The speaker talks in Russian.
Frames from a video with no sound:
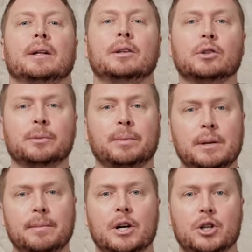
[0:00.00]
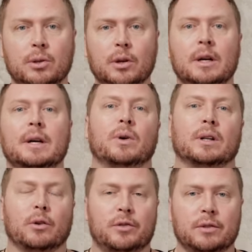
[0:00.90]
Ты должен понимать, что у
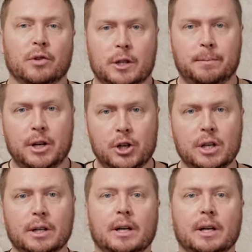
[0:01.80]
этого всего есть причина.